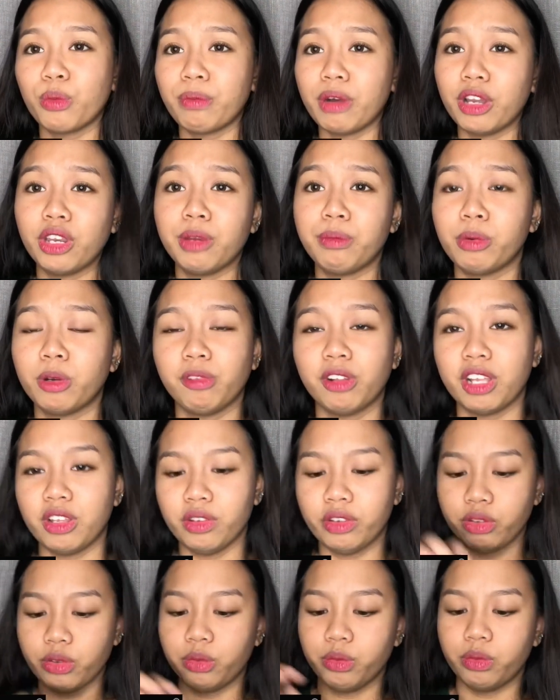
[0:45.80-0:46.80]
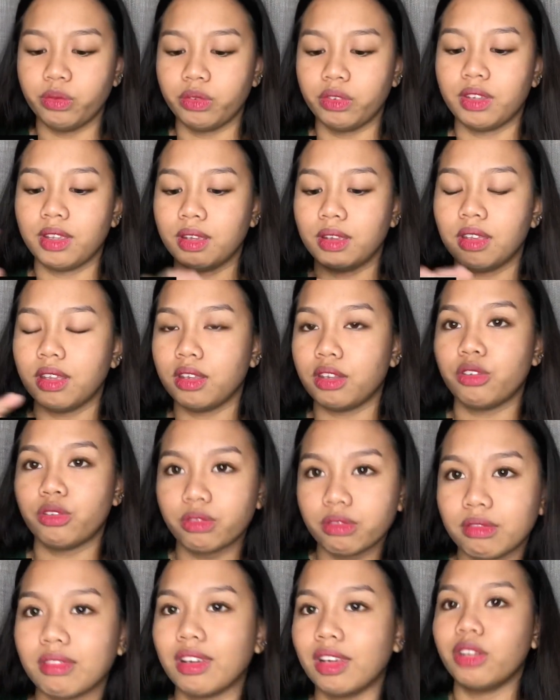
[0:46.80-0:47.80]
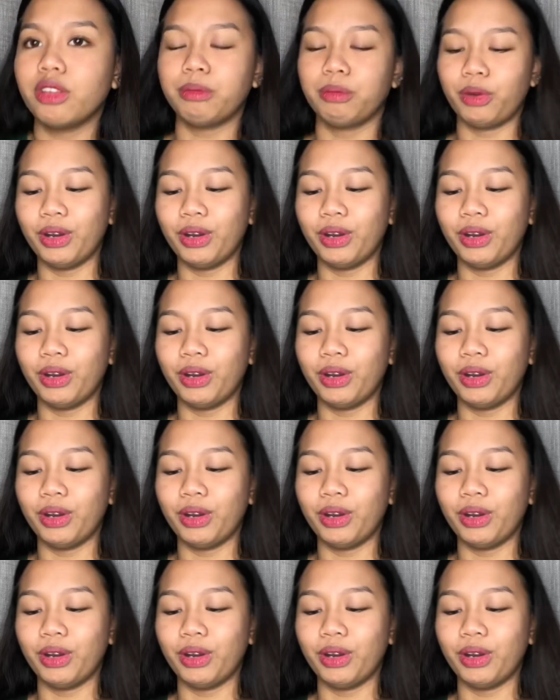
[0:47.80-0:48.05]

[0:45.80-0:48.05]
paano i-pronounce yung ganun mo.